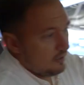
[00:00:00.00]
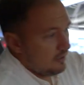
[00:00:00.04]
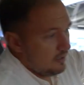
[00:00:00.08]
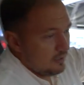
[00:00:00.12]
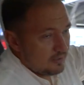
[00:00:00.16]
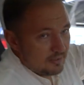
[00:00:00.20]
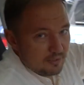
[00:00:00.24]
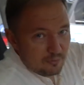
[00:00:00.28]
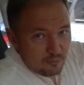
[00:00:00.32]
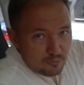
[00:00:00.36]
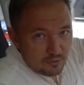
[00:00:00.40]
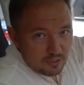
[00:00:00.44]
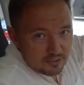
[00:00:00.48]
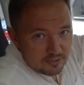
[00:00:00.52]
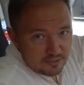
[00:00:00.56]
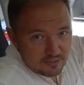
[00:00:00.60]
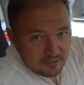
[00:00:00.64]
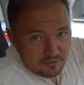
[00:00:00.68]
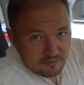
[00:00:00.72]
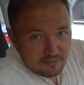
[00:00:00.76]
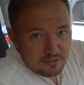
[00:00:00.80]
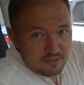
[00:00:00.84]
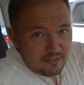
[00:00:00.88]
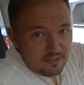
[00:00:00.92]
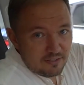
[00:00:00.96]
Это у нас,
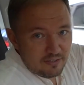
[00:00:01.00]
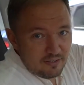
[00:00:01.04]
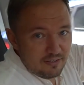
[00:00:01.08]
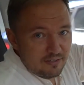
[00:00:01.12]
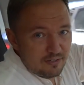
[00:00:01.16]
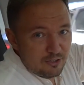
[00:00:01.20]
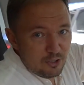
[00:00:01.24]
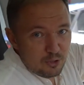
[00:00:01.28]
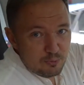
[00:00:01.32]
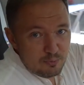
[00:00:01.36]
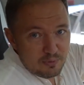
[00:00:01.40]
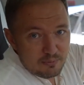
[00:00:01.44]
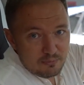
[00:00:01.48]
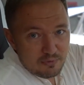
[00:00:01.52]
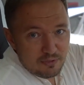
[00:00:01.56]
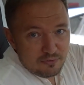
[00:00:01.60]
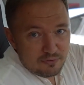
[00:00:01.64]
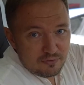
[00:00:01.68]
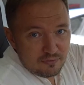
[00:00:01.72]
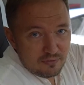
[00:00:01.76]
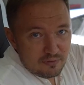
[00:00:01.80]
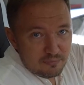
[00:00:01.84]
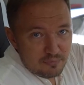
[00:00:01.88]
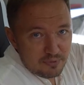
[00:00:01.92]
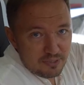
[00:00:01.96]
наверное, любимый
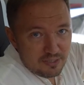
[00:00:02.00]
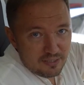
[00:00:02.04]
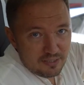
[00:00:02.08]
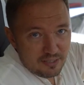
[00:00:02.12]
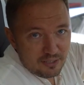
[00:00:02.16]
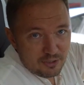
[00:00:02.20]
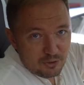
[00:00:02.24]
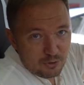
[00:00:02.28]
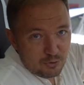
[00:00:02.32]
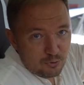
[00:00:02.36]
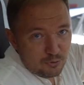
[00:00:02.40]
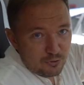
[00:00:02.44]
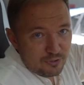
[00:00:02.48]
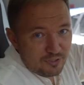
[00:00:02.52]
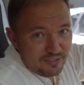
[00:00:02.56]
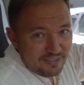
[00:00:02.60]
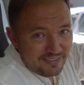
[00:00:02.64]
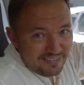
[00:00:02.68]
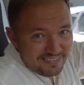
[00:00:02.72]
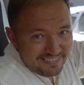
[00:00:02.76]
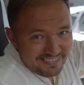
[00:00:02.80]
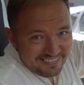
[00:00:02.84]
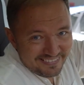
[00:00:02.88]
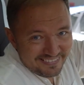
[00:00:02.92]
автомобиль Антона.